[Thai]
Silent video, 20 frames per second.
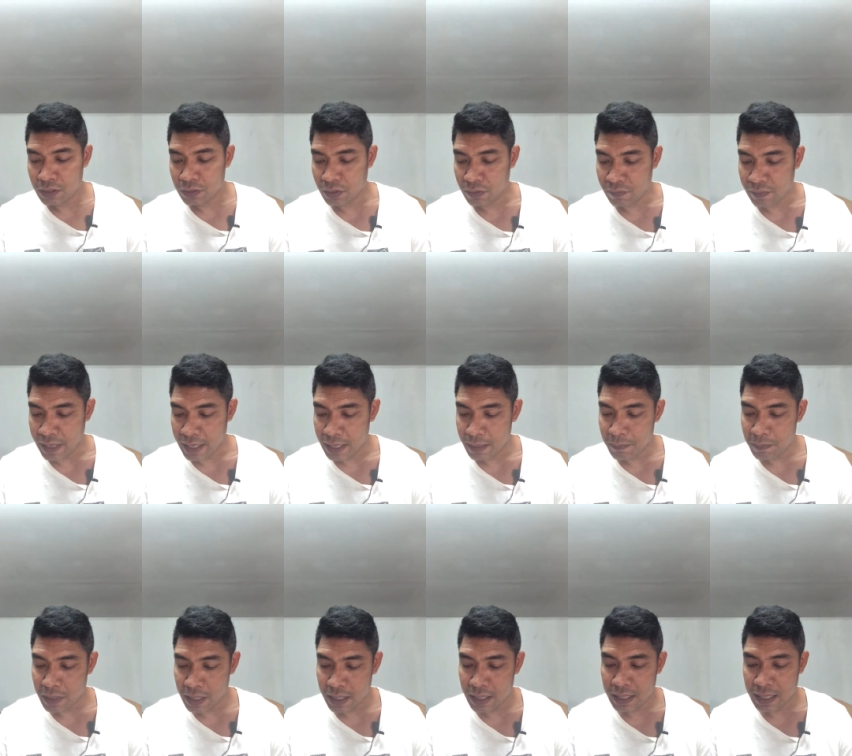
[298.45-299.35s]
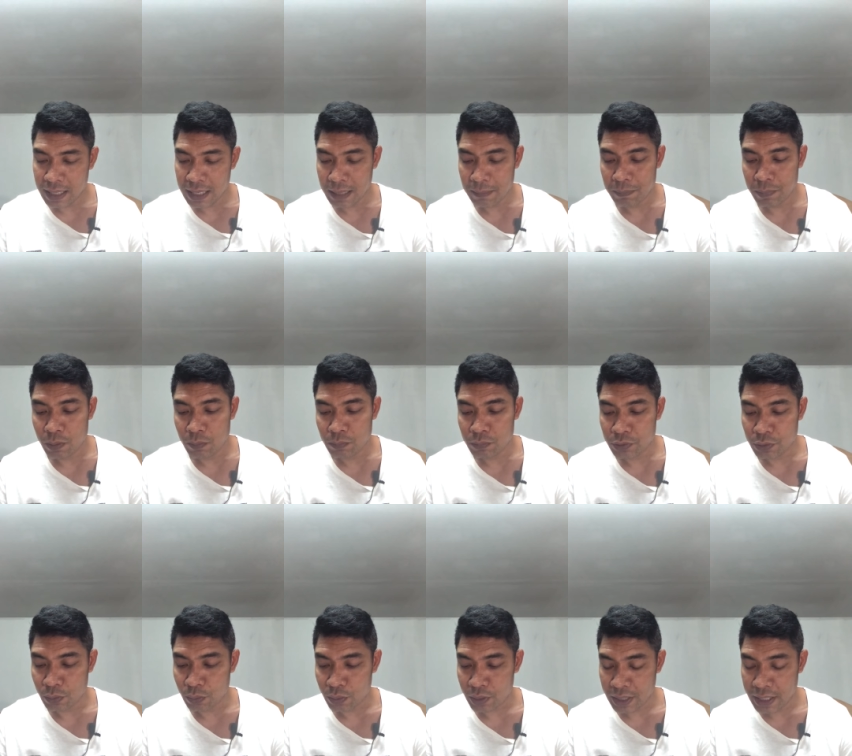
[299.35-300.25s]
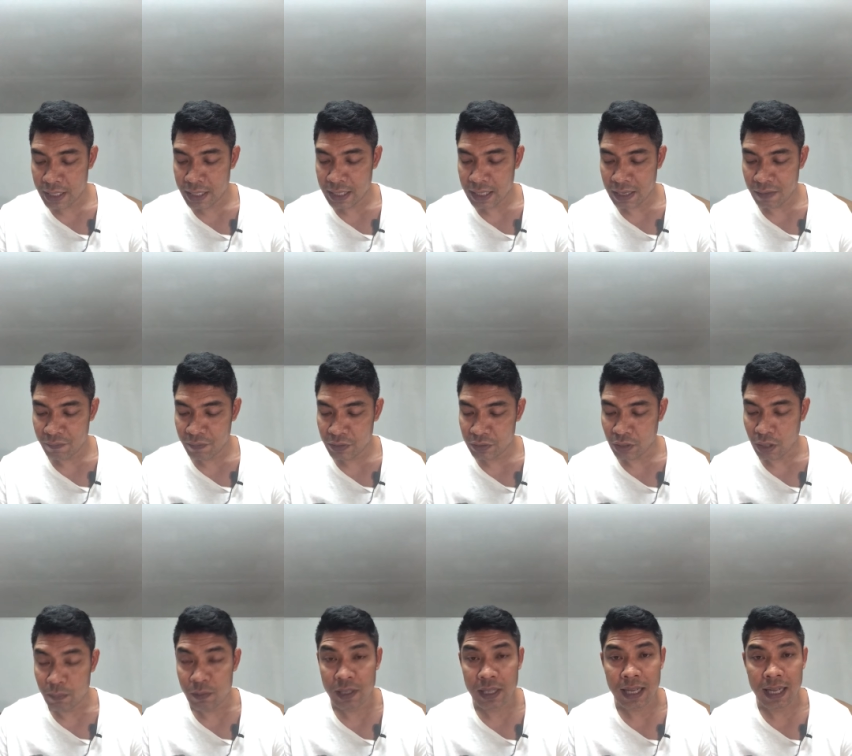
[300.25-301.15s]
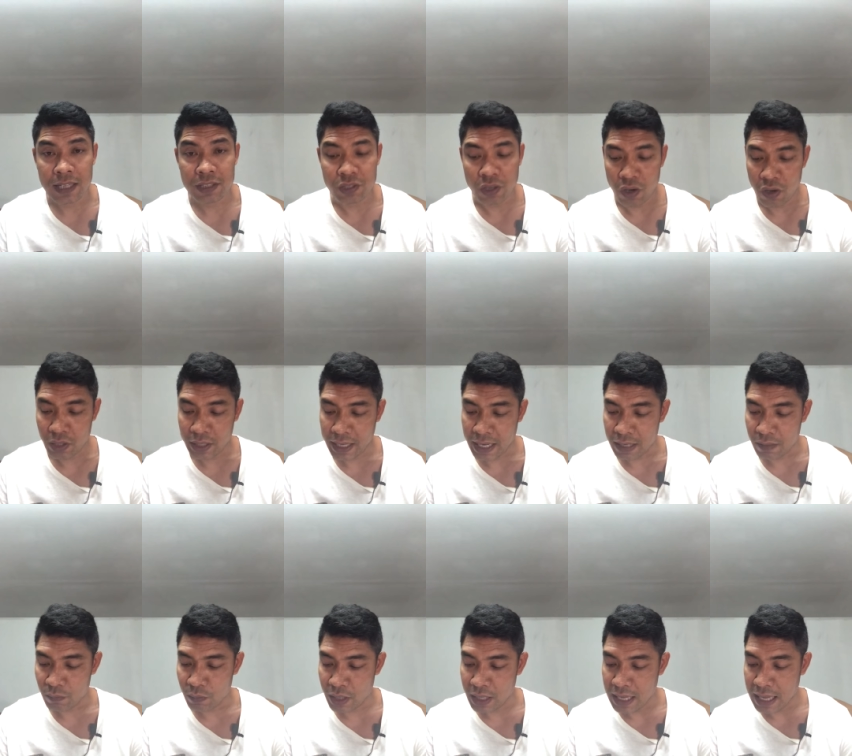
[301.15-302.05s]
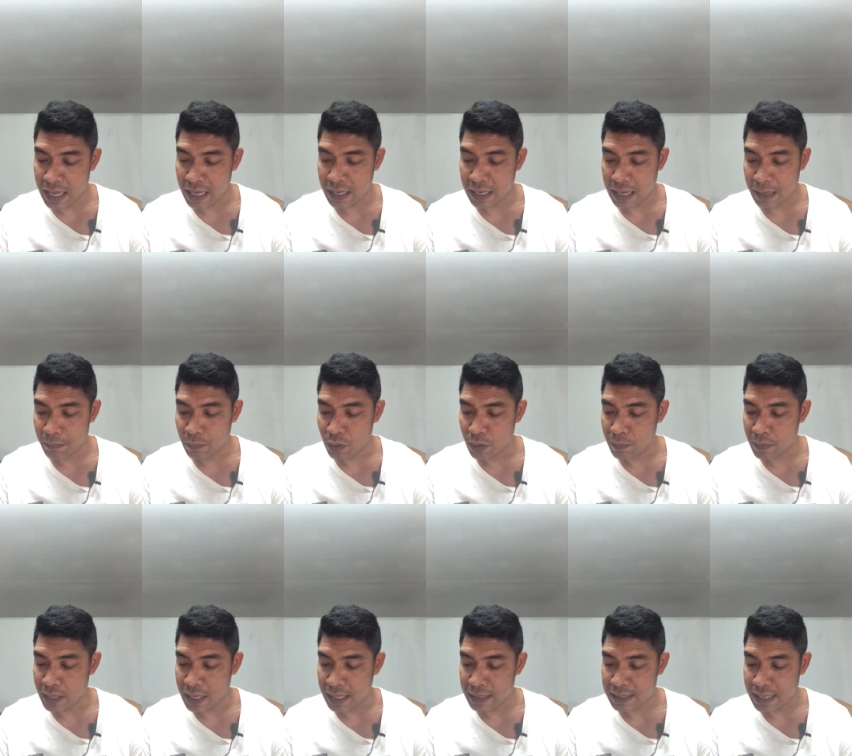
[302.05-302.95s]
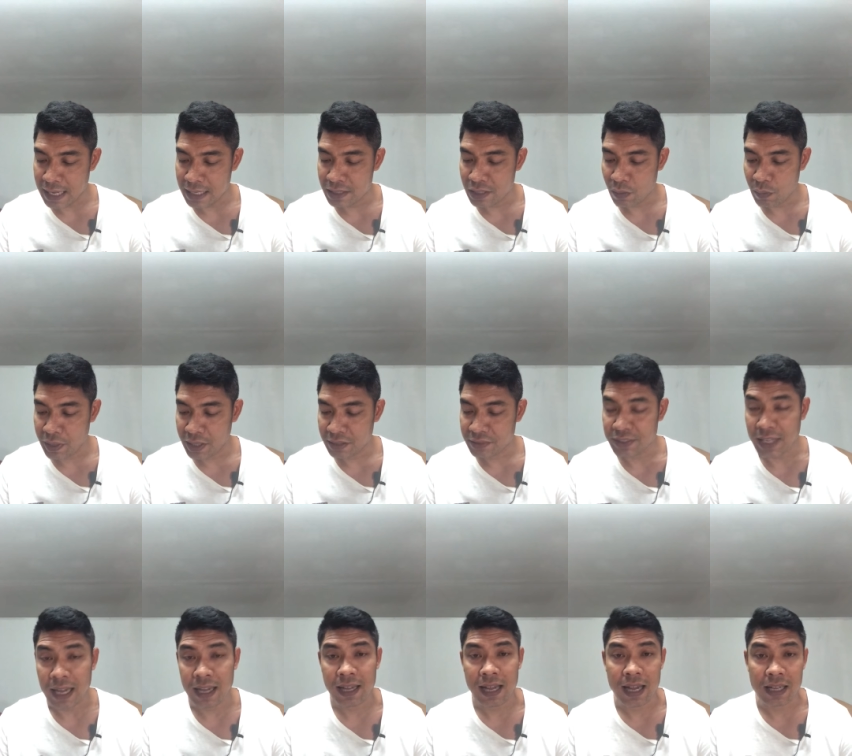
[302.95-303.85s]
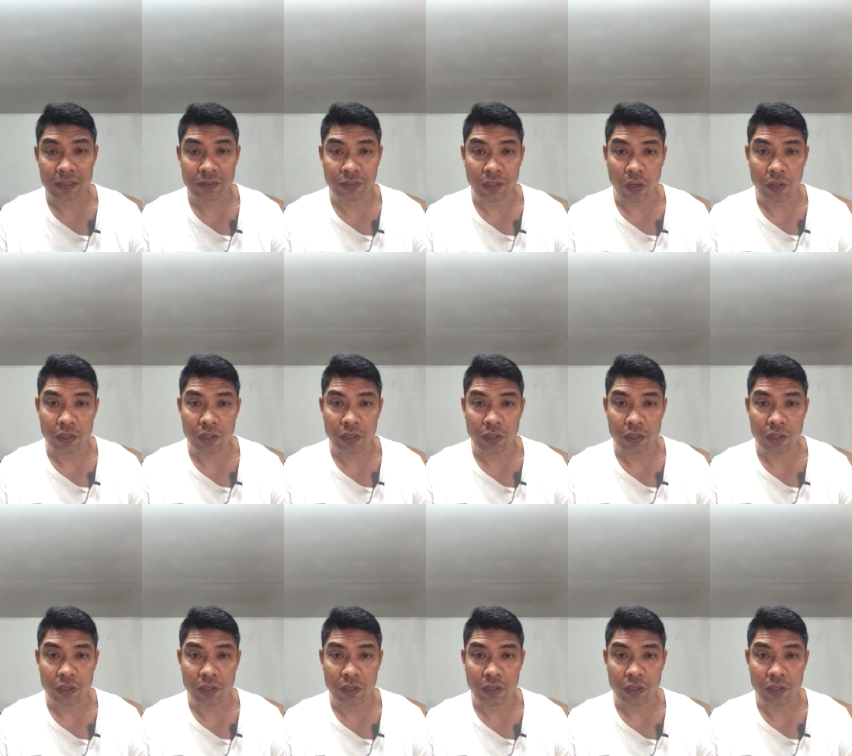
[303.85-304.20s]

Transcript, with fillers: ส่วนฝ่ายน้ำเงินนะครับหนุ่มสุรินนะครับฟิตซ้อมอยู่ที่ค่ายชอเกตวีนานะครับโดยมีอาจารย์เฉวงศักดิ์อักษ